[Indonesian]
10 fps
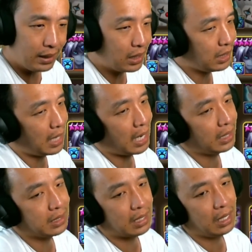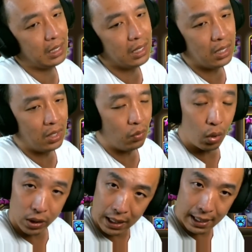dia tidak akan nyerang ke
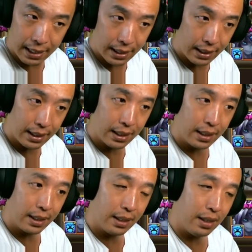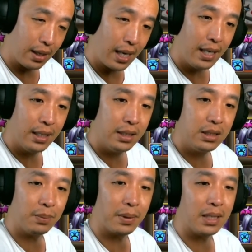Water. Oke, okay?
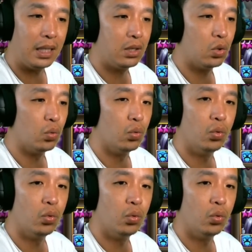seperti itu.